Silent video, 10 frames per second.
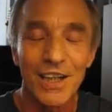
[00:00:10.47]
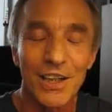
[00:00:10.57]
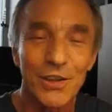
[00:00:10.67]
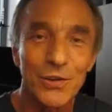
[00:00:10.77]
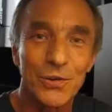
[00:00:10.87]

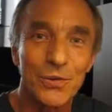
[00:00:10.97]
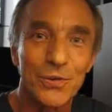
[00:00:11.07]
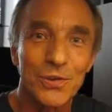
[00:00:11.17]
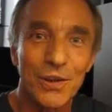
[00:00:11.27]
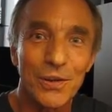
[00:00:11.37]

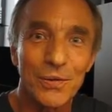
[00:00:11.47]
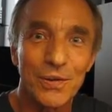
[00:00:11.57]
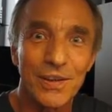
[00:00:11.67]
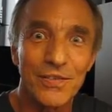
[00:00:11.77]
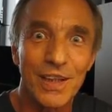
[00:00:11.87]
którą
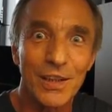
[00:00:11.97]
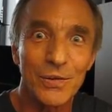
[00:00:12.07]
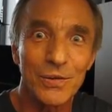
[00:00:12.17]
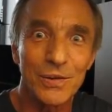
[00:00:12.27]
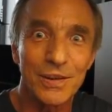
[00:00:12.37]

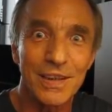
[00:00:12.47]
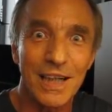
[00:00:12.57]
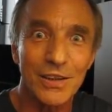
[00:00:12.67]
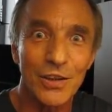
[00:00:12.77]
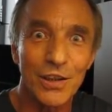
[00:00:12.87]
wielu
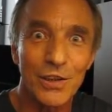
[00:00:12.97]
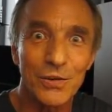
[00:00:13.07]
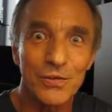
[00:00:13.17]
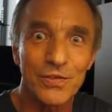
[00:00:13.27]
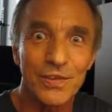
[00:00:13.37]

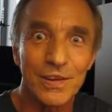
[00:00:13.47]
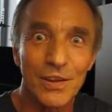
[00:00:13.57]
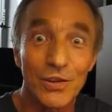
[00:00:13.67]
katolików y,